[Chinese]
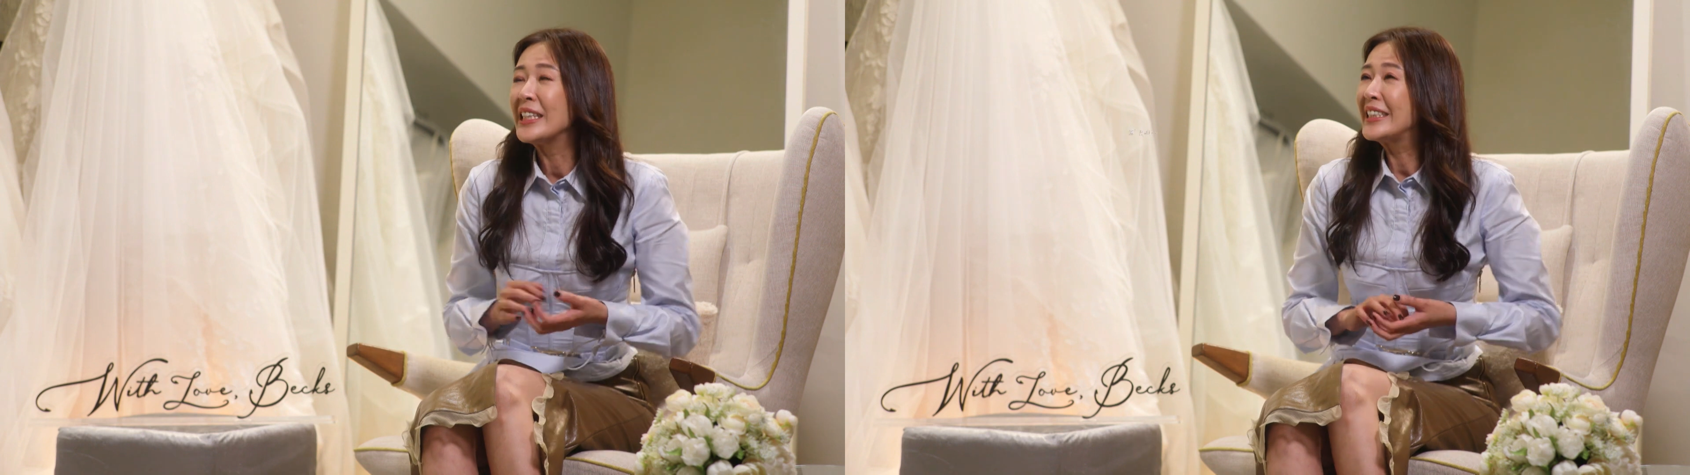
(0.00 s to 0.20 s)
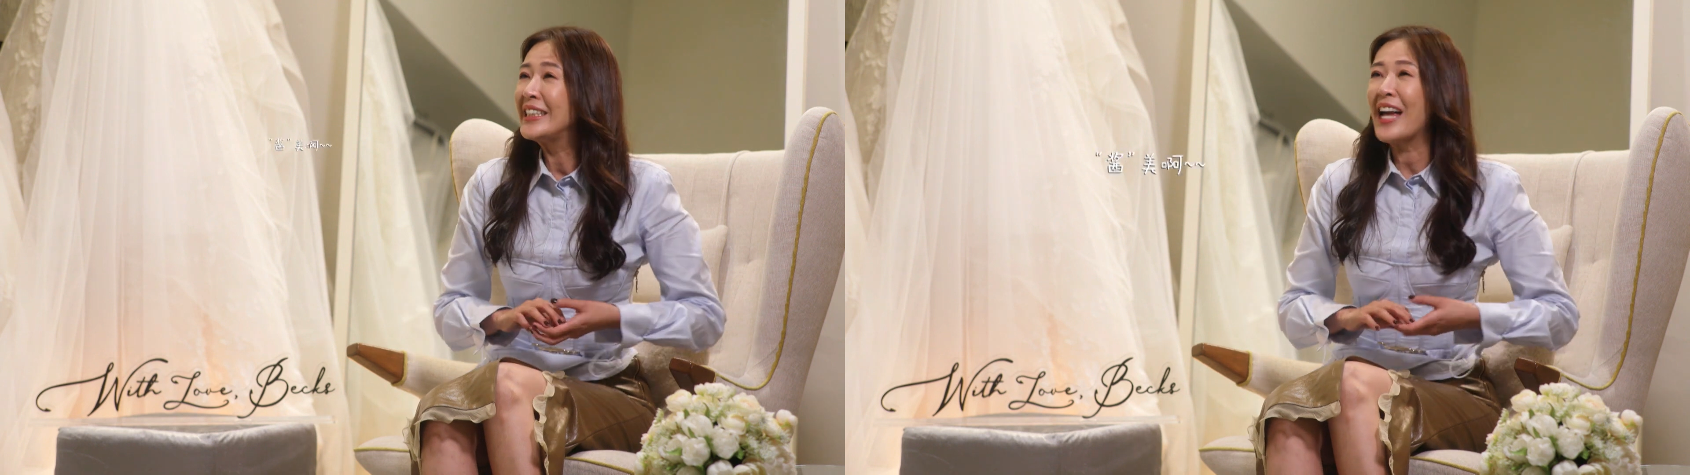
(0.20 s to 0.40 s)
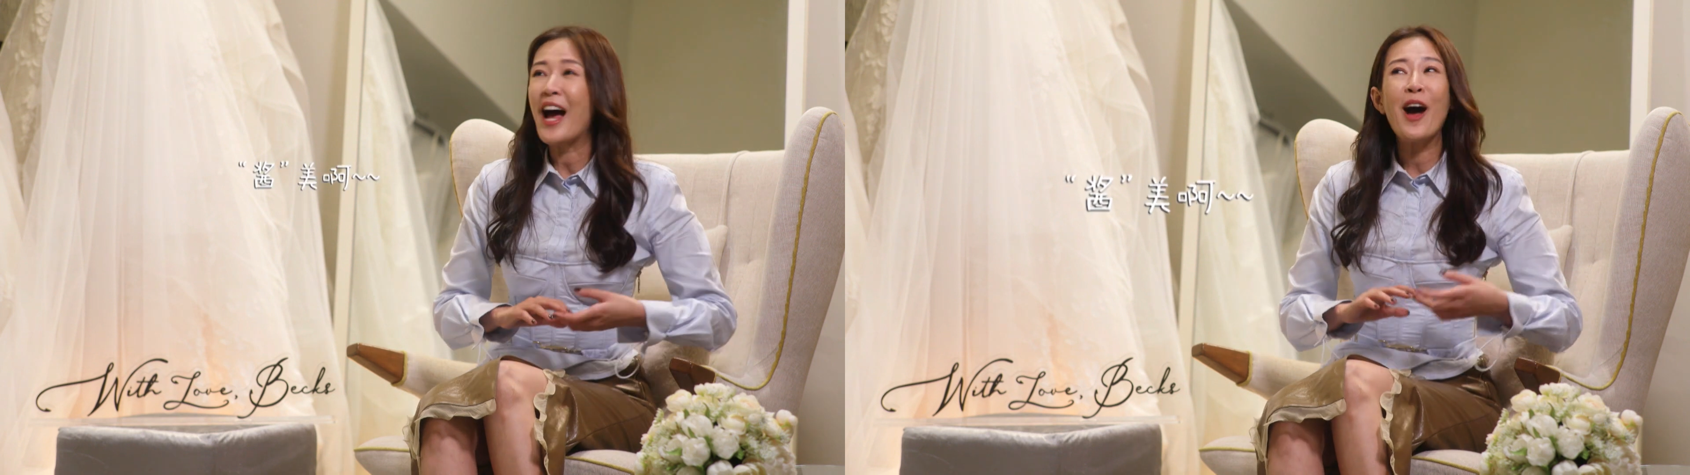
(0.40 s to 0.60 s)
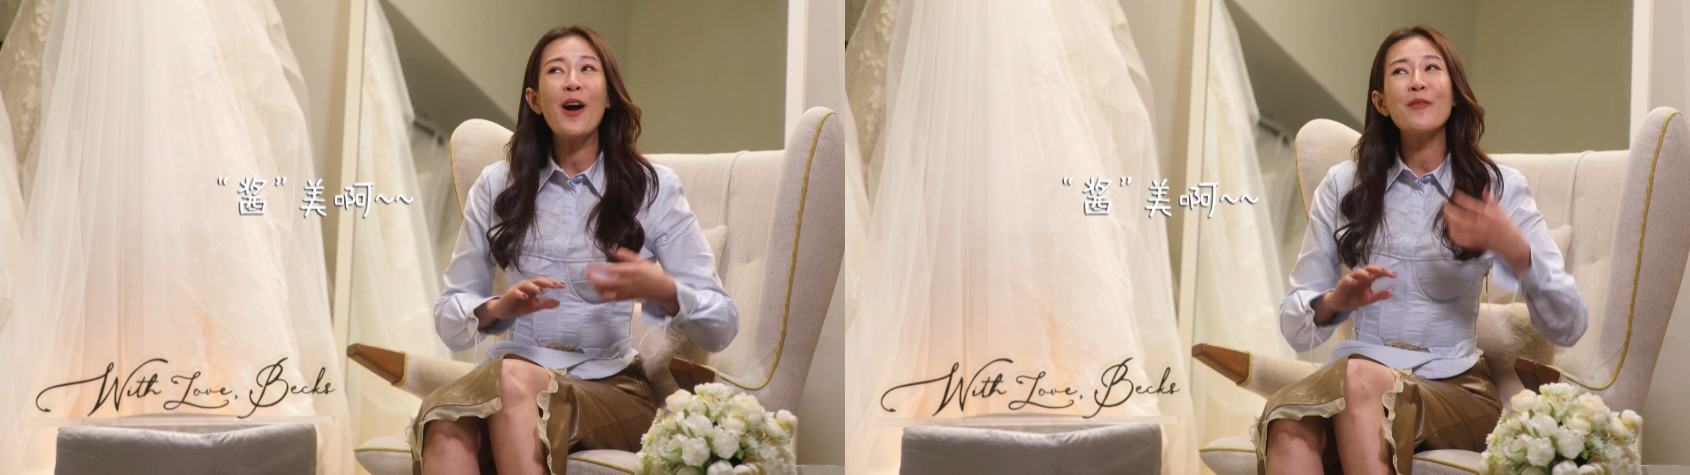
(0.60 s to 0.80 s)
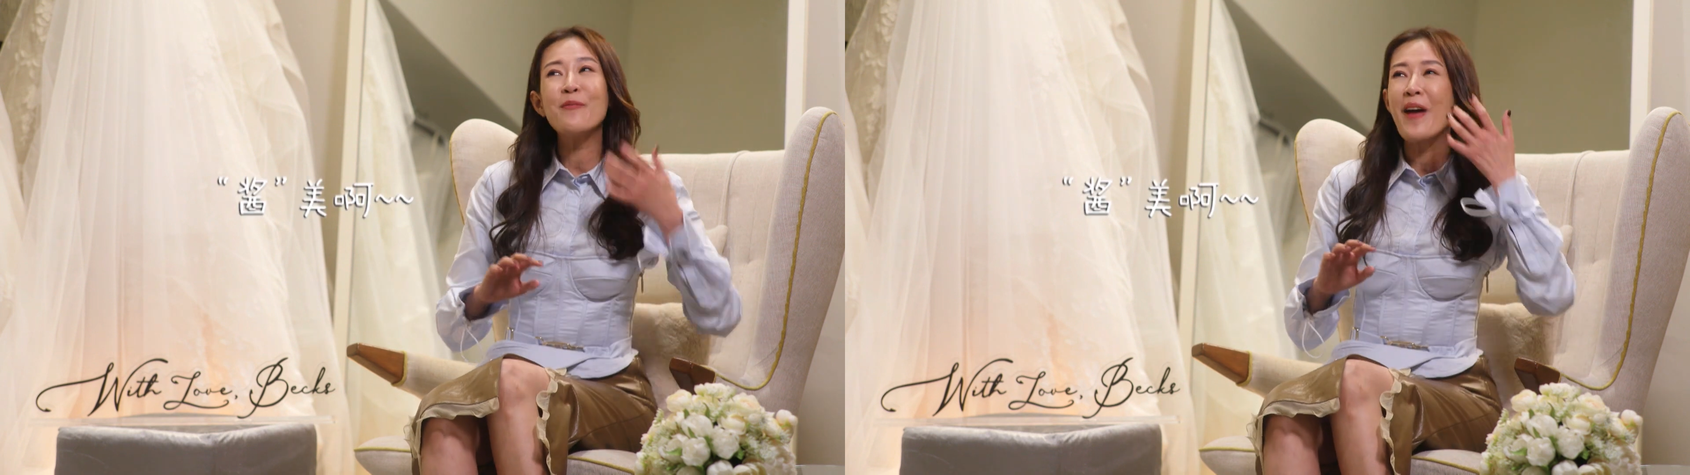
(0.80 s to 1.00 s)
江
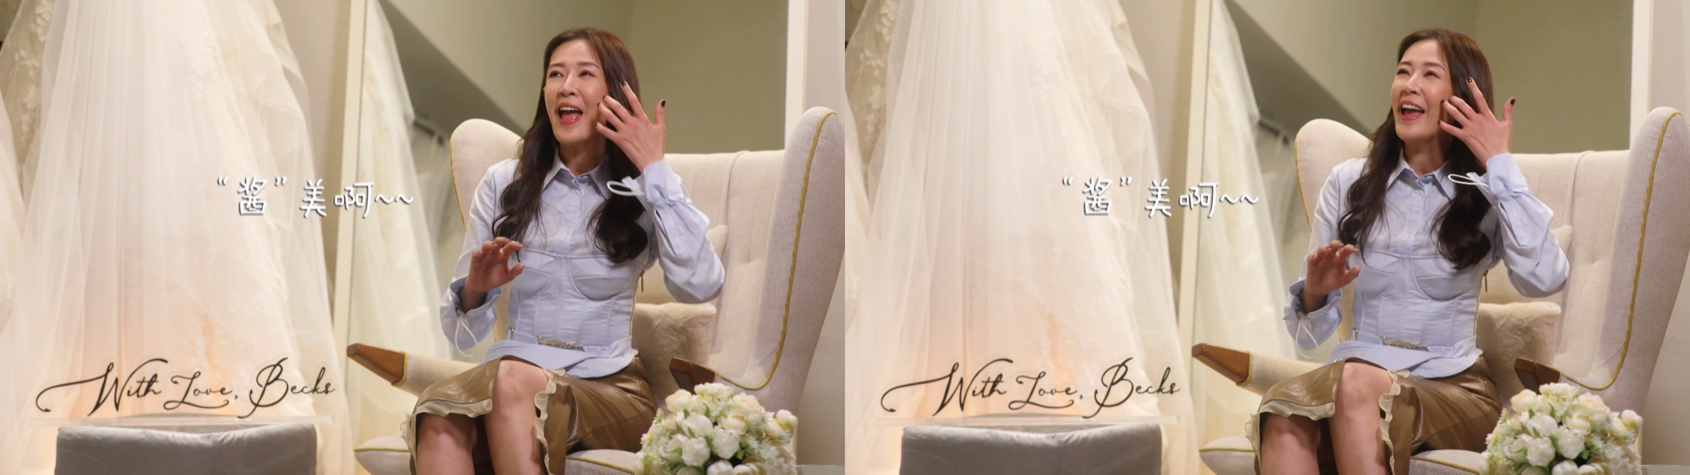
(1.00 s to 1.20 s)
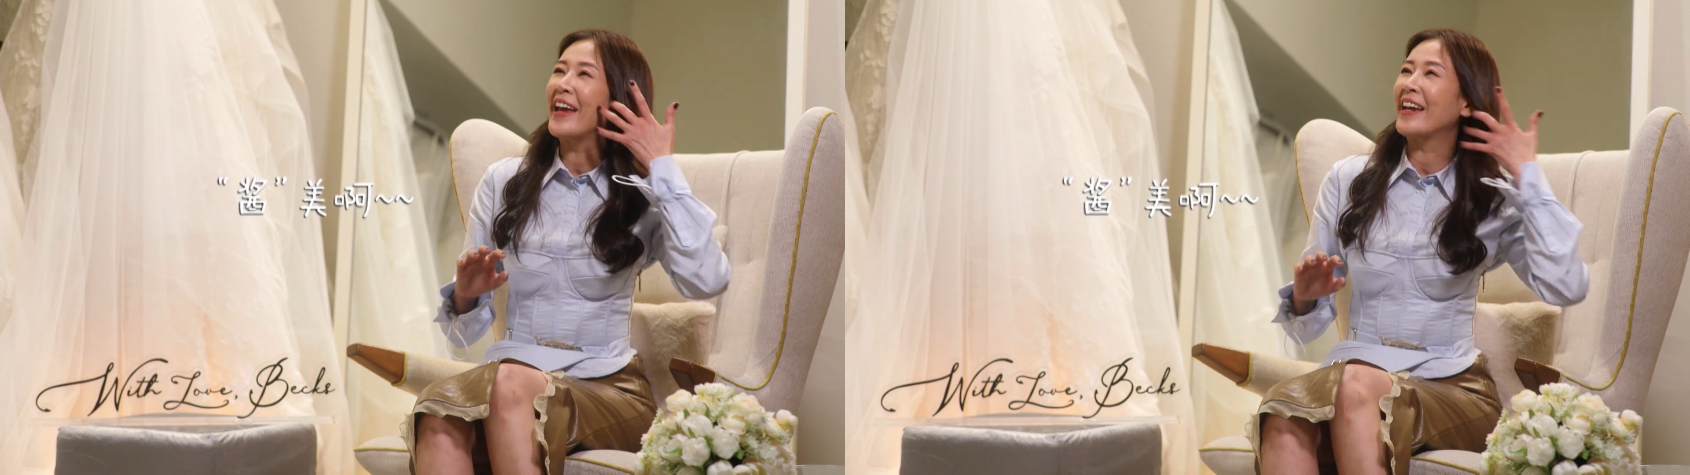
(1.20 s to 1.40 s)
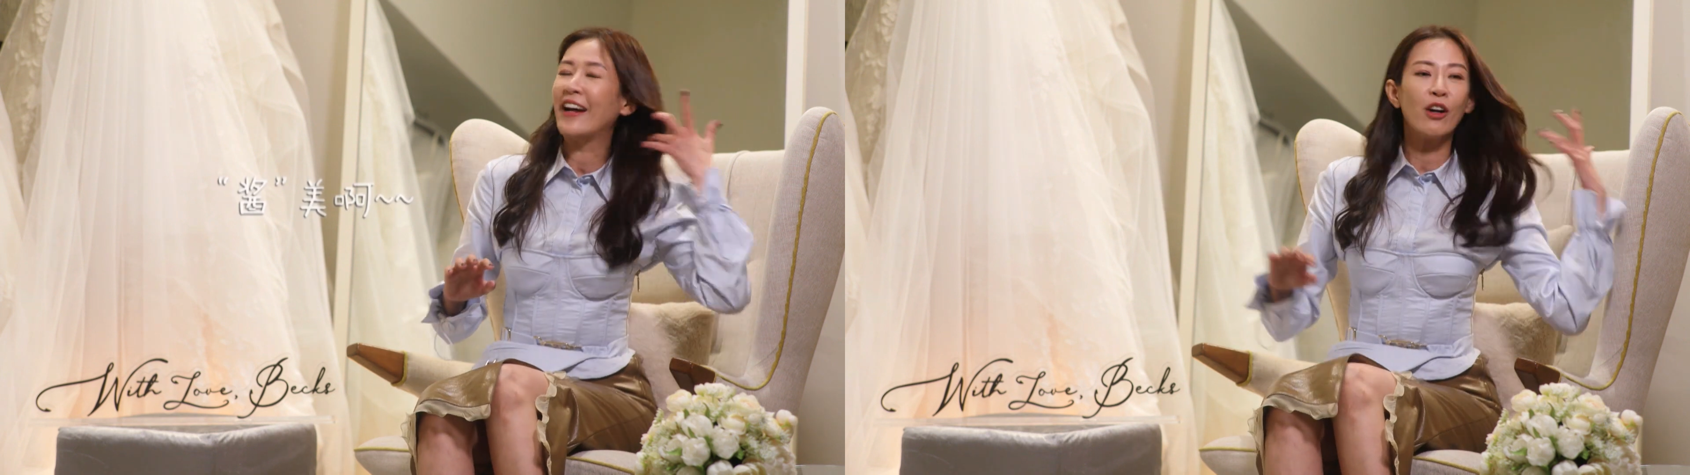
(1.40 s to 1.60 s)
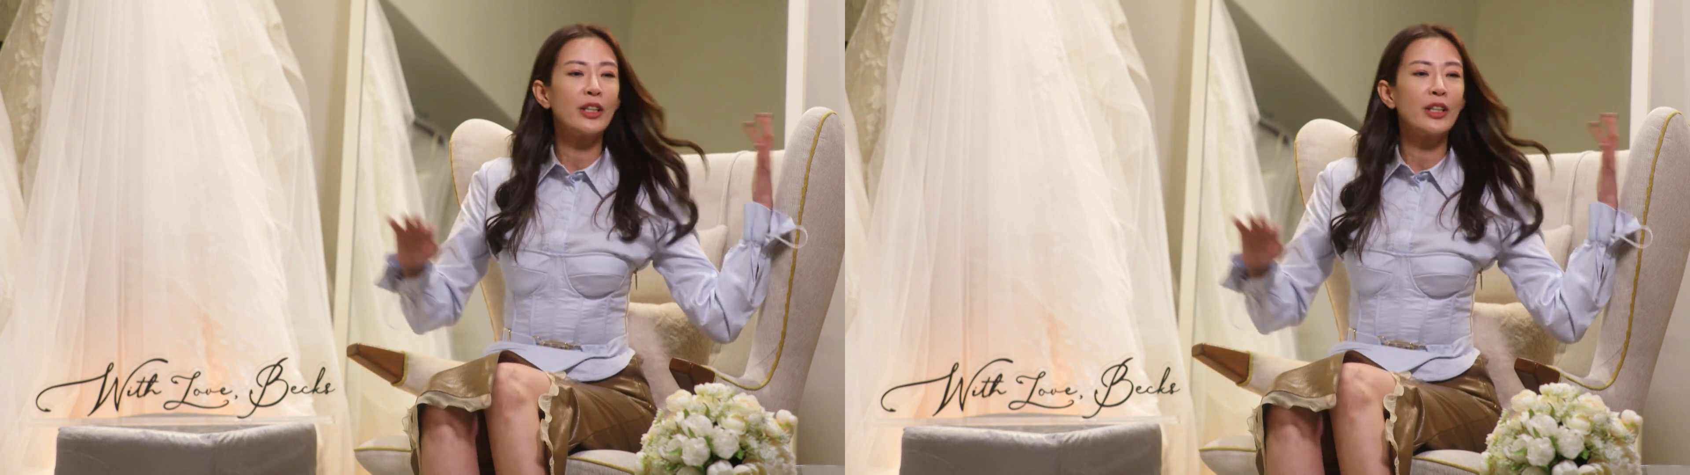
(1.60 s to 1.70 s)
美然